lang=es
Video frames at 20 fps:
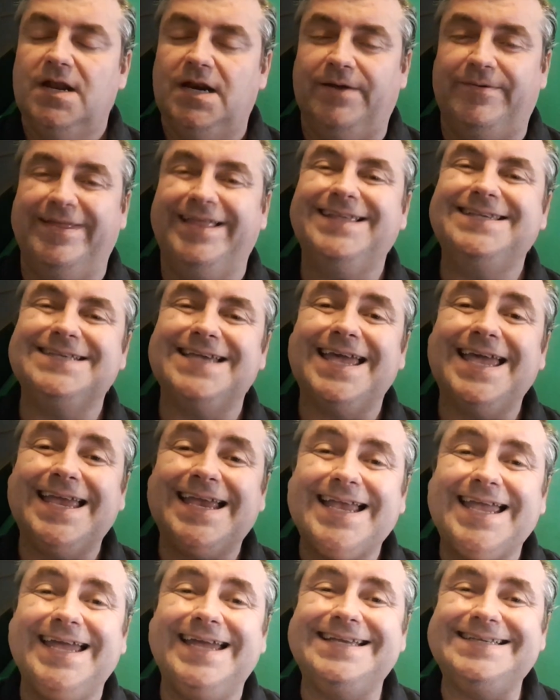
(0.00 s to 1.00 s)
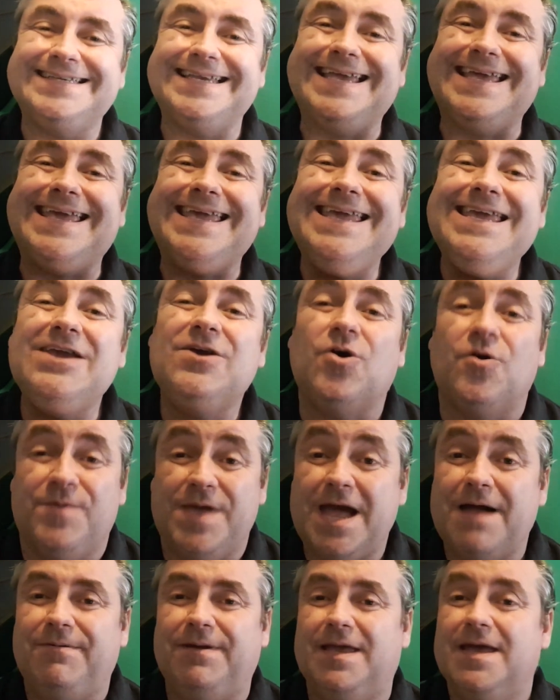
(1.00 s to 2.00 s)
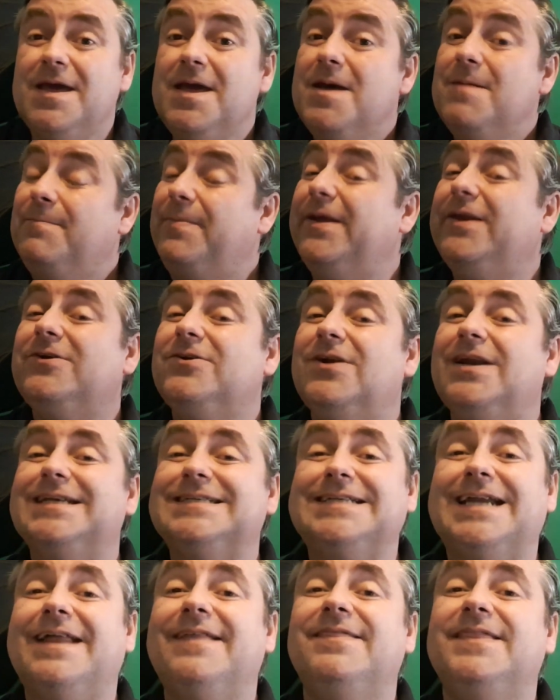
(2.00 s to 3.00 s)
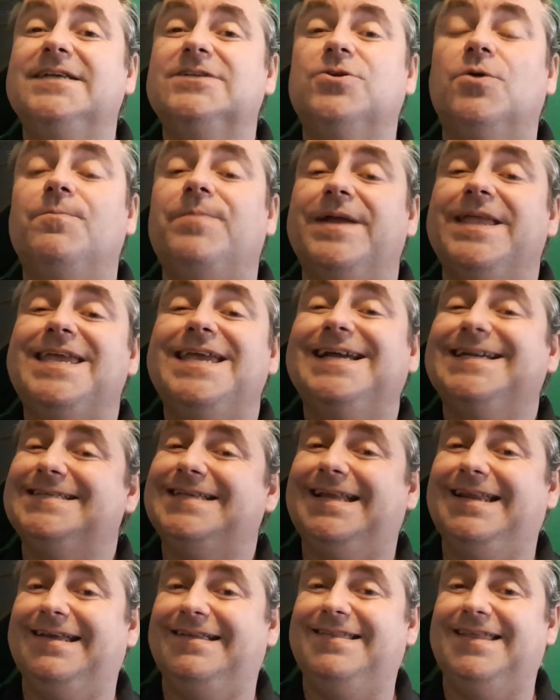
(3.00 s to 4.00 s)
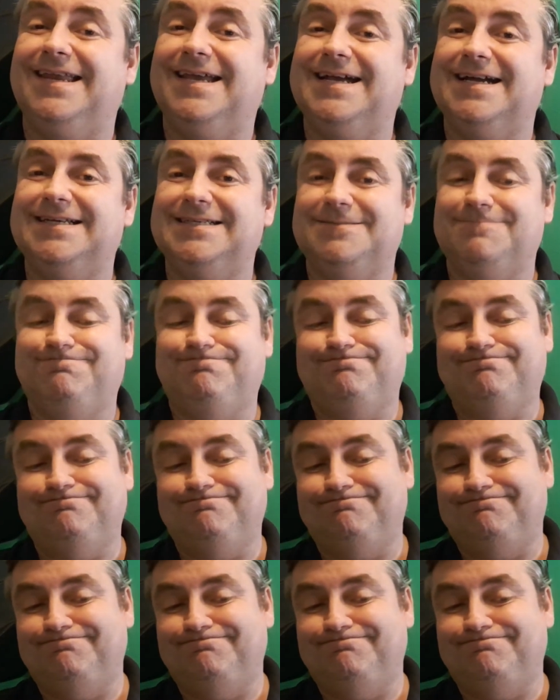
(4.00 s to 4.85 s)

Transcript: La verdad es que es encomiable, pero las grandes compañías eléctricas